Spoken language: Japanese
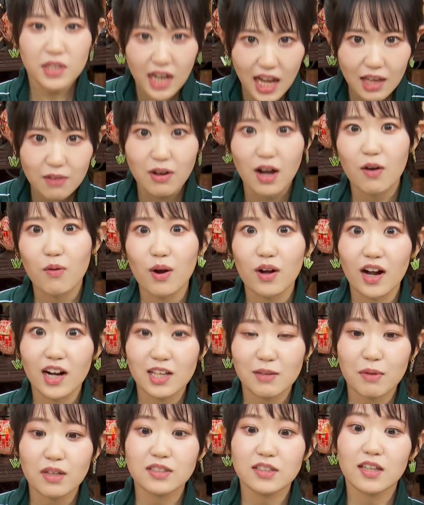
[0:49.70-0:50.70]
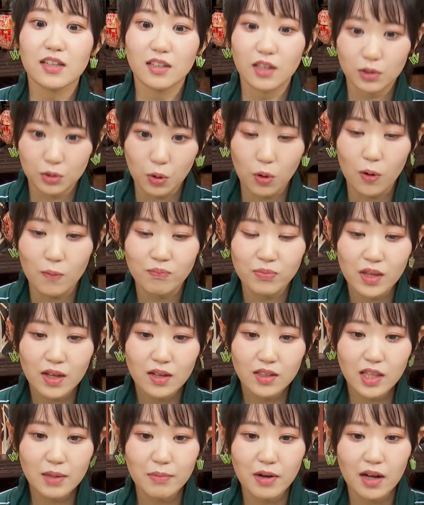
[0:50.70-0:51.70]
来は分かりませんけど
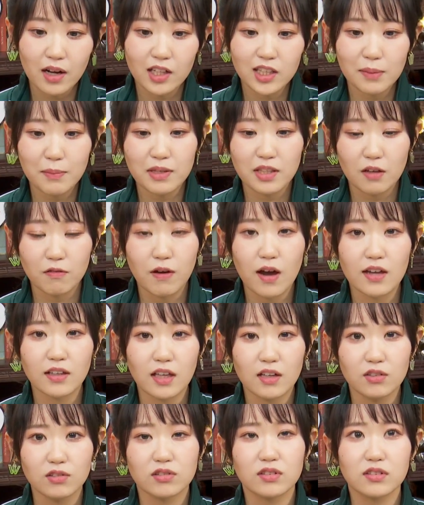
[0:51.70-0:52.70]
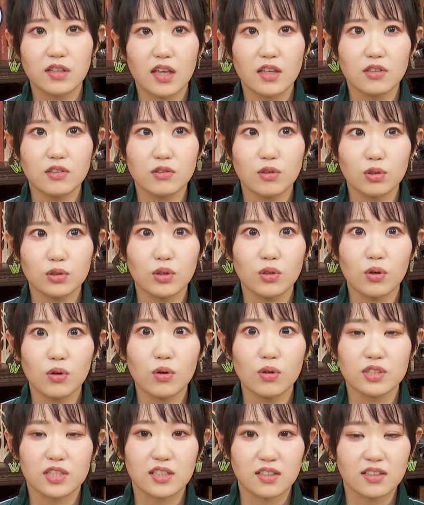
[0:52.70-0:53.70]
でも改めてファイナルっていうこと
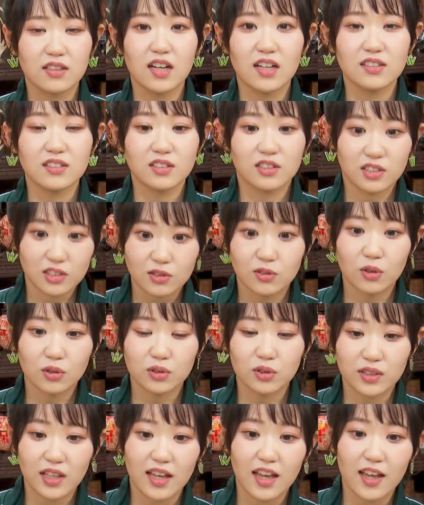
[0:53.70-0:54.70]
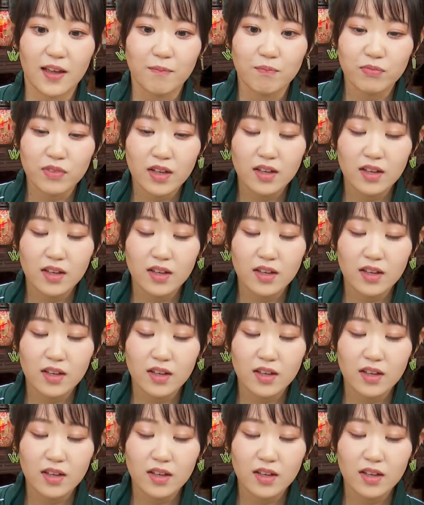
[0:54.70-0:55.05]
を実感することで